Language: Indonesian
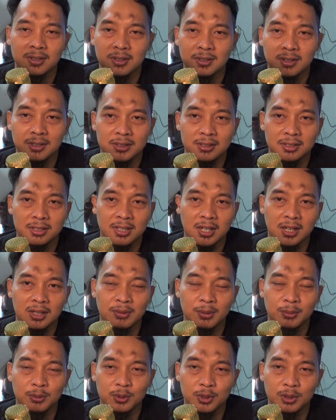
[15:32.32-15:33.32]
sekitar
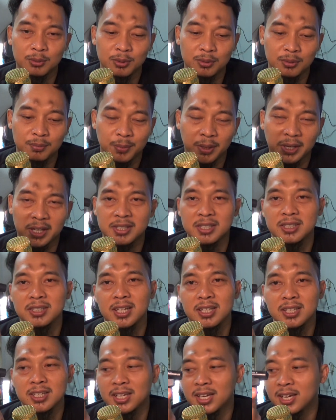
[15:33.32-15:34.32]
50000
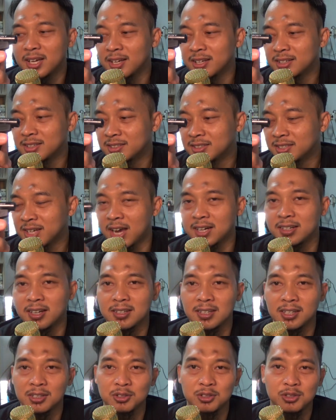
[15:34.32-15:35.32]
packagingnya ya
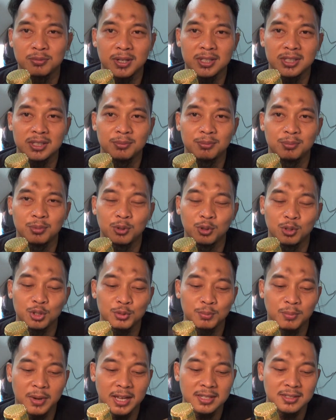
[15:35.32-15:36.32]
seadanya itu cuman dibungkus
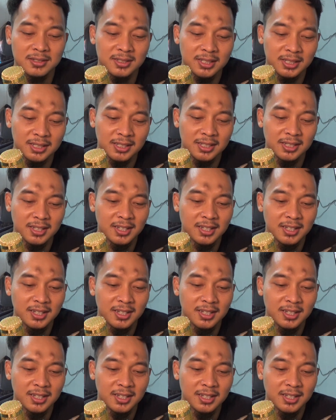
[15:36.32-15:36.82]
plastik